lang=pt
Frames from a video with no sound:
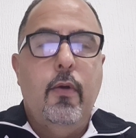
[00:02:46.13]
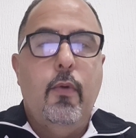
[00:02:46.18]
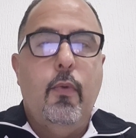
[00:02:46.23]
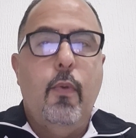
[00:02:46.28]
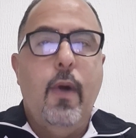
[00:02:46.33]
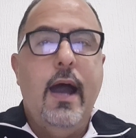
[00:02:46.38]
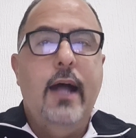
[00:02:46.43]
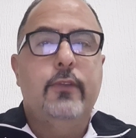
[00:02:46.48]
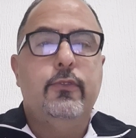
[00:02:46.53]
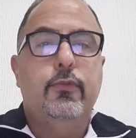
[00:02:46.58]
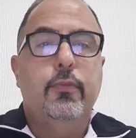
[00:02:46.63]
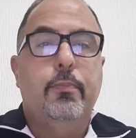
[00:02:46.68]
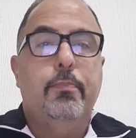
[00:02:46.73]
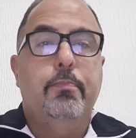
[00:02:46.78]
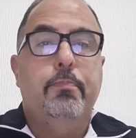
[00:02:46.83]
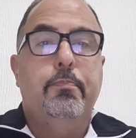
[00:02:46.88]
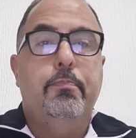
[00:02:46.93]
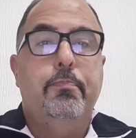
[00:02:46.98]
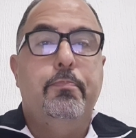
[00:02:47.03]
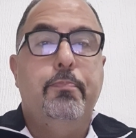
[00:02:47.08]
Quarto
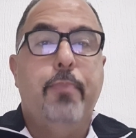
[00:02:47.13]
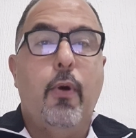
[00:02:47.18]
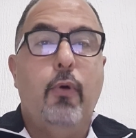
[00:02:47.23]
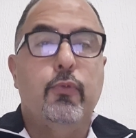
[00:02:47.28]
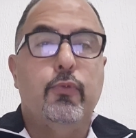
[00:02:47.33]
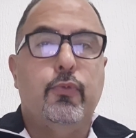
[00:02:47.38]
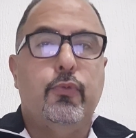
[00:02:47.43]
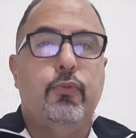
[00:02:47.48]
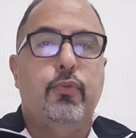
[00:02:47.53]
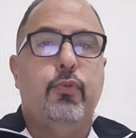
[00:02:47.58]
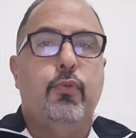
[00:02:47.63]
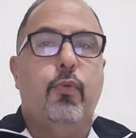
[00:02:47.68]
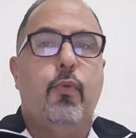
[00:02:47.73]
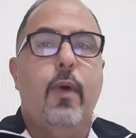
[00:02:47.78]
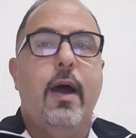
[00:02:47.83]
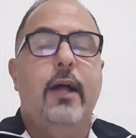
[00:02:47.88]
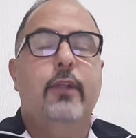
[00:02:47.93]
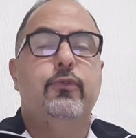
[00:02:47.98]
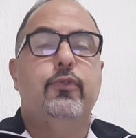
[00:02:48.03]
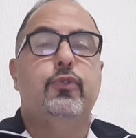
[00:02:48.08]
ponto,
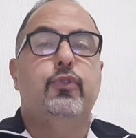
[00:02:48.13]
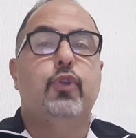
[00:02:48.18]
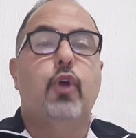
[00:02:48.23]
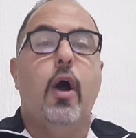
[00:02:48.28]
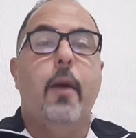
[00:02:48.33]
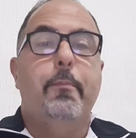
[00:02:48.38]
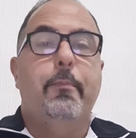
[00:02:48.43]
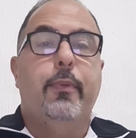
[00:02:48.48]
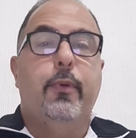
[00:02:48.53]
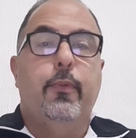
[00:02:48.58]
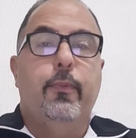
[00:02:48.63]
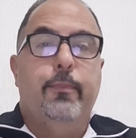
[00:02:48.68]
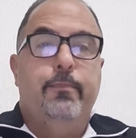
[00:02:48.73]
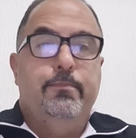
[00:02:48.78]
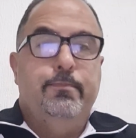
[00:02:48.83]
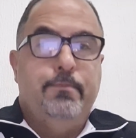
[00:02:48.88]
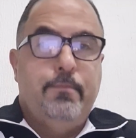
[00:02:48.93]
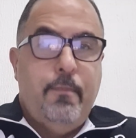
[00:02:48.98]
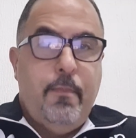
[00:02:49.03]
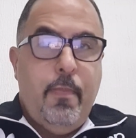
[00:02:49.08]
quarto tópico.
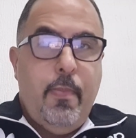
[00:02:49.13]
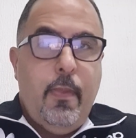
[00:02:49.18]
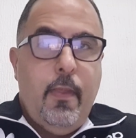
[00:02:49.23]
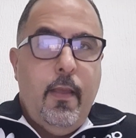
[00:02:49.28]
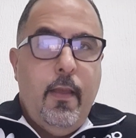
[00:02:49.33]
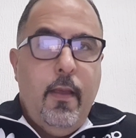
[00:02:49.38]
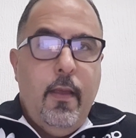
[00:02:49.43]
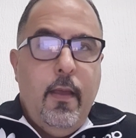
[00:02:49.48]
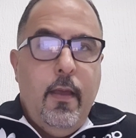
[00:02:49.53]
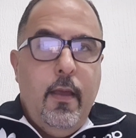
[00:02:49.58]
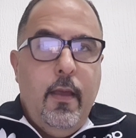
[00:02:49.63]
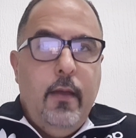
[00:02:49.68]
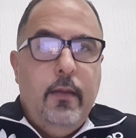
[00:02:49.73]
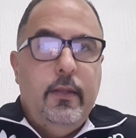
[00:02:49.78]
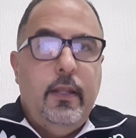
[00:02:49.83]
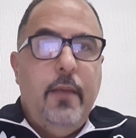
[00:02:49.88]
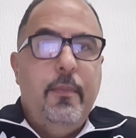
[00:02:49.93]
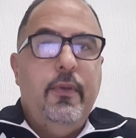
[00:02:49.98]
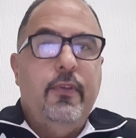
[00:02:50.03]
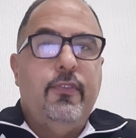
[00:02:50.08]

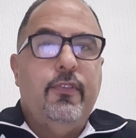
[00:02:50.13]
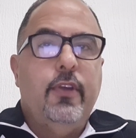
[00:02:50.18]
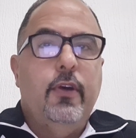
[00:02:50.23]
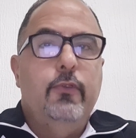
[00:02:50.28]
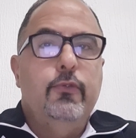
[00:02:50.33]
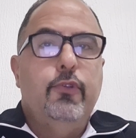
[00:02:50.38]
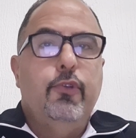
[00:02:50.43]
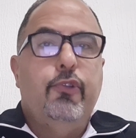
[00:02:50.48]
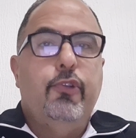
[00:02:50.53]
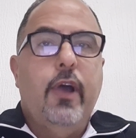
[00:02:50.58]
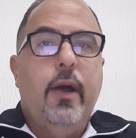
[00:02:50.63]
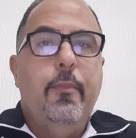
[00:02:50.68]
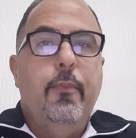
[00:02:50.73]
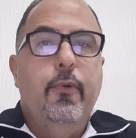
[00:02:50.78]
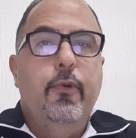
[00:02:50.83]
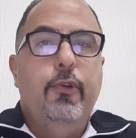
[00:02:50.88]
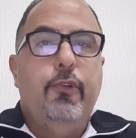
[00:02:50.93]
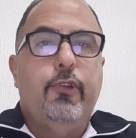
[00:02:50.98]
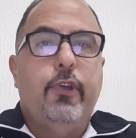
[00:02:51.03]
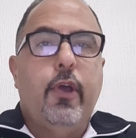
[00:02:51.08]
Demissão do
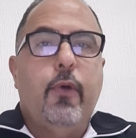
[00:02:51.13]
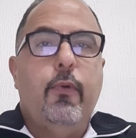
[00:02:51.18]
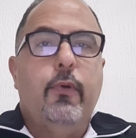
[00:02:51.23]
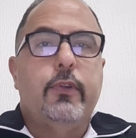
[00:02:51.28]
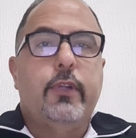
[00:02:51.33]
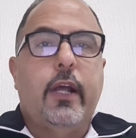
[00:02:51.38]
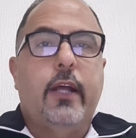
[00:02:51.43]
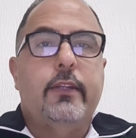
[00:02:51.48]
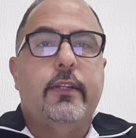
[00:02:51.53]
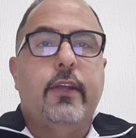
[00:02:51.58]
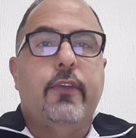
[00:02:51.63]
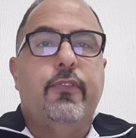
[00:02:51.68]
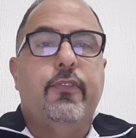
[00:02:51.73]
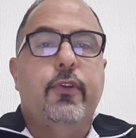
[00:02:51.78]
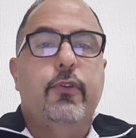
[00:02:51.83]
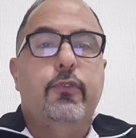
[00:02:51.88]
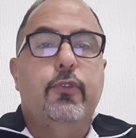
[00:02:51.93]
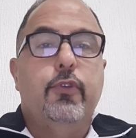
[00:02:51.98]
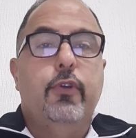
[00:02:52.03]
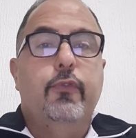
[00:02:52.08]
Chamusca e
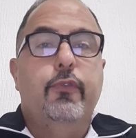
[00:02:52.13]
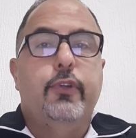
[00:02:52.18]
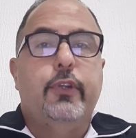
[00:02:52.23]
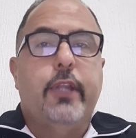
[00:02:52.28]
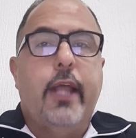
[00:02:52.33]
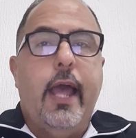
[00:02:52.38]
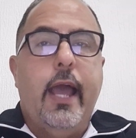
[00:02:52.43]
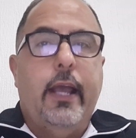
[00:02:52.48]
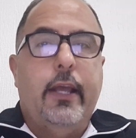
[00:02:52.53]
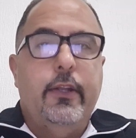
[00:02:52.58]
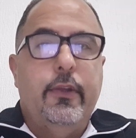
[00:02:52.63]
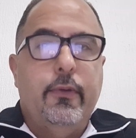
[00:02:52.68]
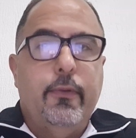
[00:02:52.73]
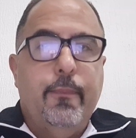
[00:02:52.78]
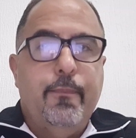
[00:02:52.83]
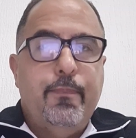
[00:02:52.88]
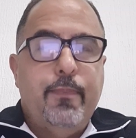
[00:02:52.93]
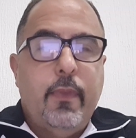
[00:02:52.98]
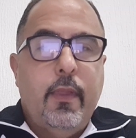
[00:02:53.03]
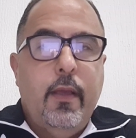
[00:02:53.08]
contratação do novo técnico.
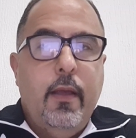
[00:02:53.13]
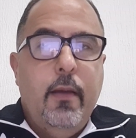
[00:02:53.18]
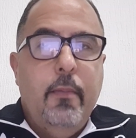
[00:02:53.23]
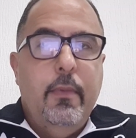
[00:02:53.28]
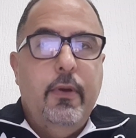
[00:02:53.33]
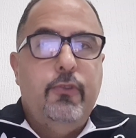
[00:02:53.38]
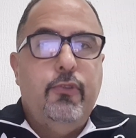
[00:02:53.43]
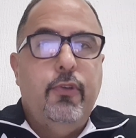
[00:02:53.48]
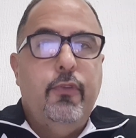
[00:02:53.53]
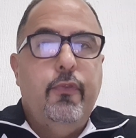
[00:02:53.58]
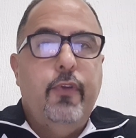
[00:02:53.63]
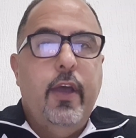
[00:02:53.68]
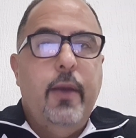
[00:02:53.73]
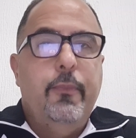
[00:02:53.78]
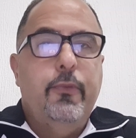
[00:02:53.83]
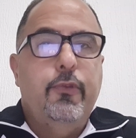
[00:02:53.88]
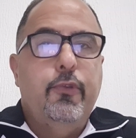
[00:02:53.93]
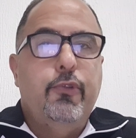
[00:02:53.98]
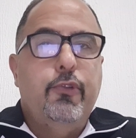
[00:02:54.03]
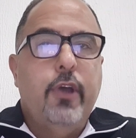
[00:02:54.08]

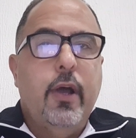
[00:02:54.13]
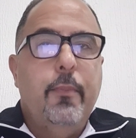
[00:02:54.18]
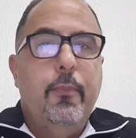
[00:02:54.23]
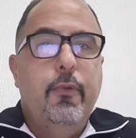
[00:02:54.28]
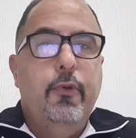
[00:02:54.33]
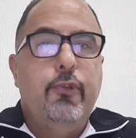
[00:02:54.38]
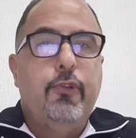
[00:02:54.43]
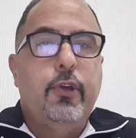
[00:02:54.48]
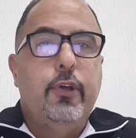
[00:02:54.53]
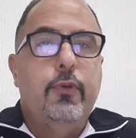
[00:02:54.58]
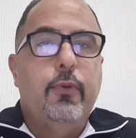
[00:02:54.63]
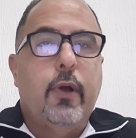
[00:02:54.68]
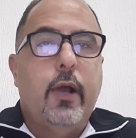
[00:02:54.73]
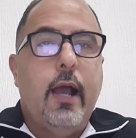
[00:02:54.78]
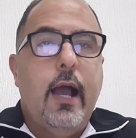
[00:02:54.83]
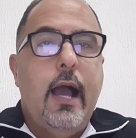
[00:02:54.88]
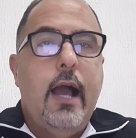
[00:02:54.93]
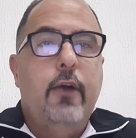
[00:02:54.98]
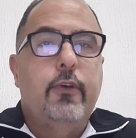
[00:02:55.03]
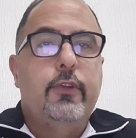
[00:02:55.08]
Mantivemos o Chamusca no
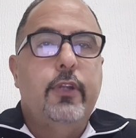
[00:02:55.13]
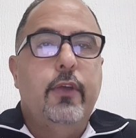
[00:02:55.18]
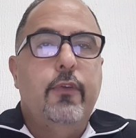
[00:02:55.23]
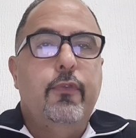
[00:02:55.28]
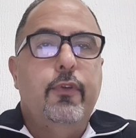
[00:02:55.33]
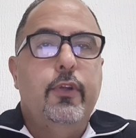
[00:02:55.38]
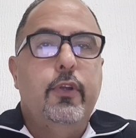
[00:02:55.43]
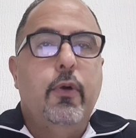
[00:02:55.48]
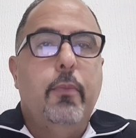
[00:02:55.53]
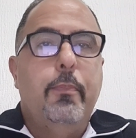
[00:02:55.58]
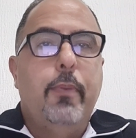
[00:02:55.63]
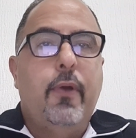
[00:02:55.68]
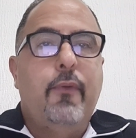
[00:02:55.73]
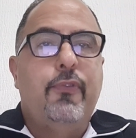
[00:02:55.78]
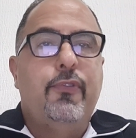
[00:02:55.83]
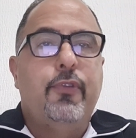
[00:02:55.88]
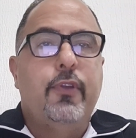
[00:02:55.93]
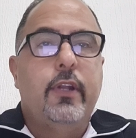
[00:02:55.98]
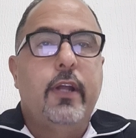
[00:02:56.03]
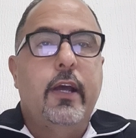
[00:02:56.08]
cargo devido ao
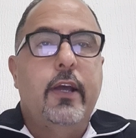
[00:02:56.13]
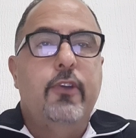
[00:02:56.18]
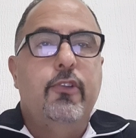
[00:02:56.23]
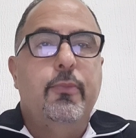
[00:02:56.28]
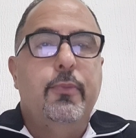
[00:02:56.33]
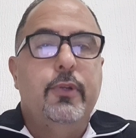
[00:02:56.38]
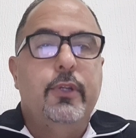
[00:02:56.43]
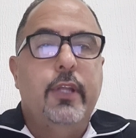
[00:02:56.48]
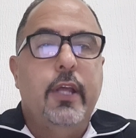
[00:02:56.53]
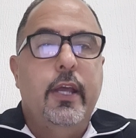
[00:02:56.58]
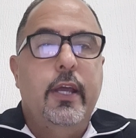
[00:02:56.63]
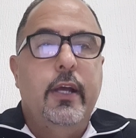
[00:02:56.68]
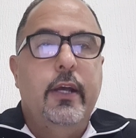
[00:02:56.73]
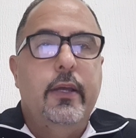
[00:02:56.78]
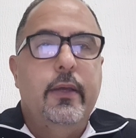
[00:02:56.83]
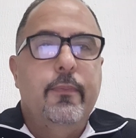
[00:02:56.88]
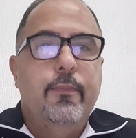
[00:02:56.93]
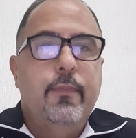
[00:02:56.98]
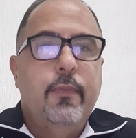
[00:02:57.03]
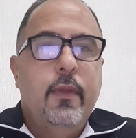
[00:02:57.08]
profissionalismo
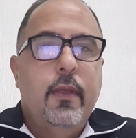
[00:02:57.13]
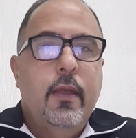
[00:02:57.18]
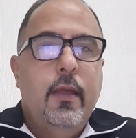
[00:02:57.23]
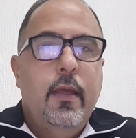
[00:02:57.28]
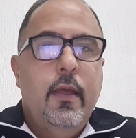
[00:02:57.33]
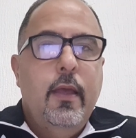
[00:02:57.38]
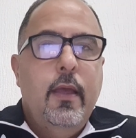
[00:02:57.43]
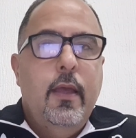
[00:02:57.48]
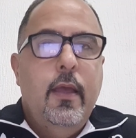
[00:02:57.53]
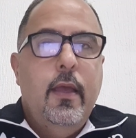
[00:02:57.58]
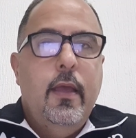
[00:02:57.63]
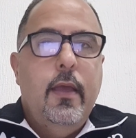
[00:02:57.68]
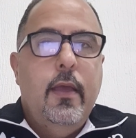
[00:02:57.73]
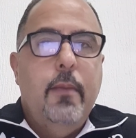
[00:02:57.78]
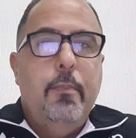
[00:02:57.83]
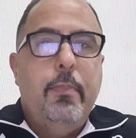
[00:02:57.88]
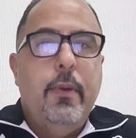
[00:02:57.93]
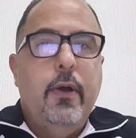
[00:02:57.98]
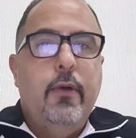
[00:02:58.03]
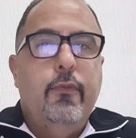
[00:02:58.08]
dele, e
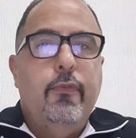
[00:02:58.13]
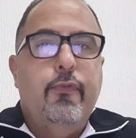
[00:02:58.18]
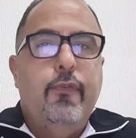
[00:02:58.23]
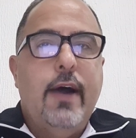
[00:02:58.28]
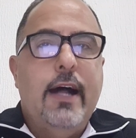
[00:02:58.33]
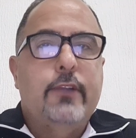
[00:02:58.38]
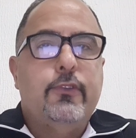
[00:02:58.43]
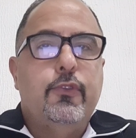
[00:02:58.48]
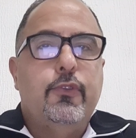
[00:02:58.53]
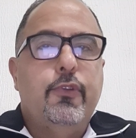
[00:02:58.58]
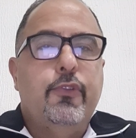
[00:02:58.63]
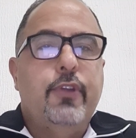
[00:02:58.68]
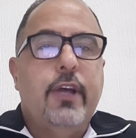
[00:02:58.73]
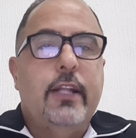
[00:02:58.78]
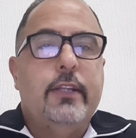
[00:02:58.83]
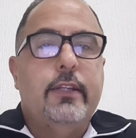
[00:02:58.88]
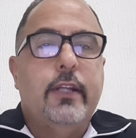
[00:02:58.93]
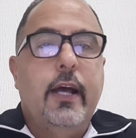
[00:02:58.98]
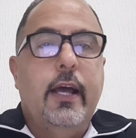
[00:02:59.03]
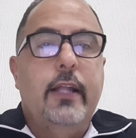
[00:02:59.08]
pelo fato dos
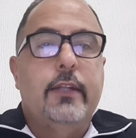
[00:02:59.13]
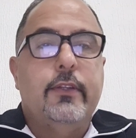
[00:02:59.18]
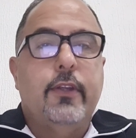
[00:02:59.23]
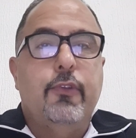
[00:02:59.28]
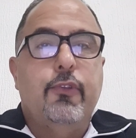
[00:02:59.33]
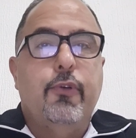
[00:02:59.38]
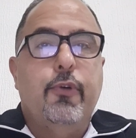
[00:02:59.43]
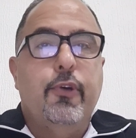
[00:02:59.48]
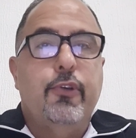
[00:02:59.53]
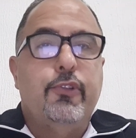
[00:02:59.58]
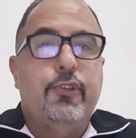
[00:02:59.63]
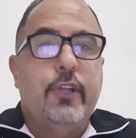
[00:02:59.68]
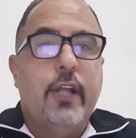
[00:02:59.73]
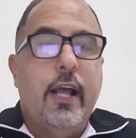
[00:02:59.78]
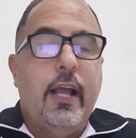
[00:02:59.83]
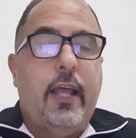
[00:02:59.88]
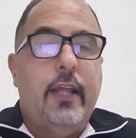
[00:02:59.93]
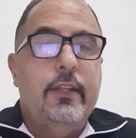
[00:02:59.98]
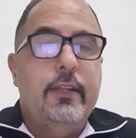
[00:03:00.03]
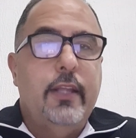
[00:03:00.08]
atletas
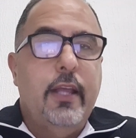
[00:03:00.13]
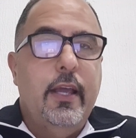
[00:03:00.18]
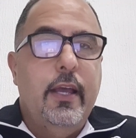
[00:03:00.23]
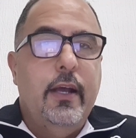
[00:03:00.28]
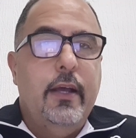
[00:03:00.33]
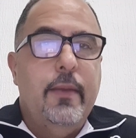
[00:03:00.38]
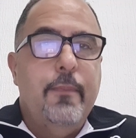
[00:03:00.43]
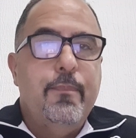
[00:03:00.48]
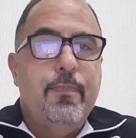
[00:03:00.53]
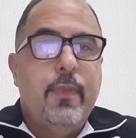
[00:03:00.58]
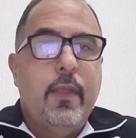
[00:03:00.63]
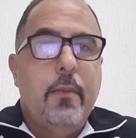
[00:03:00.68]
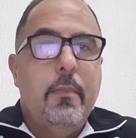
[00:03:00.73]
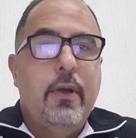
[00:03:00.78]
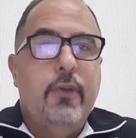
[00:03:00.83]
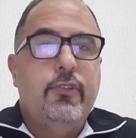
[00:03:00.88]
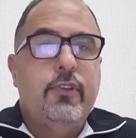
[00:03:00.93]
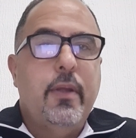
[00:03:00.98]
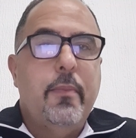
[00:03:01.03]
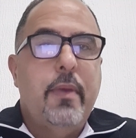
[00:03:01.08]
gostarem dele,
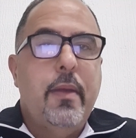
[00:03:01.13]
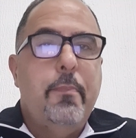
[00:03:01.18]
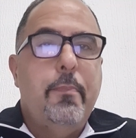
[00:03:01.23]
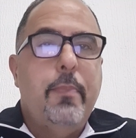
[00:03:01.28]
mas também